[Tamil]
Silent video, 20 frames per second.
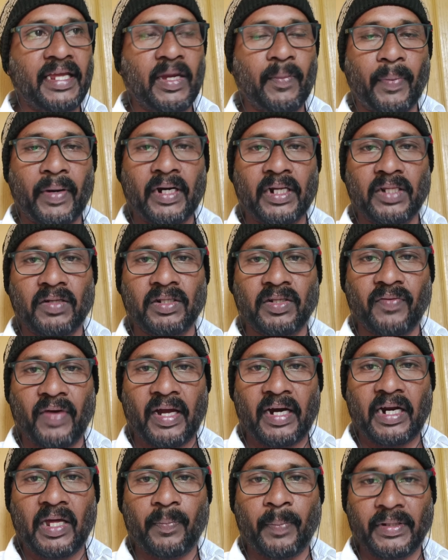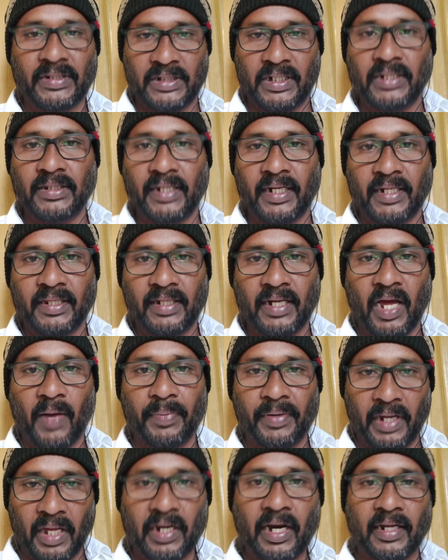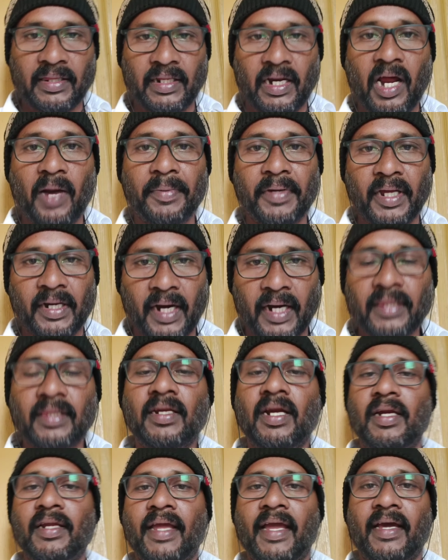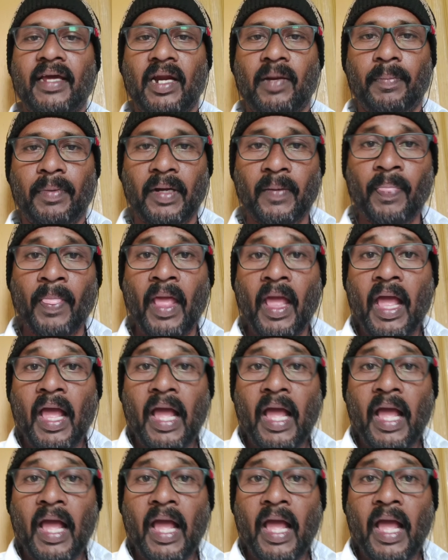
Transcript: நீங்கள் பண்ணுறது வந்து வேறடா பச்சையாக தெரியுது நான் அப்படியா நடந்தனா அப்படியா நடந்தனான்னு கேட்குறாப்புல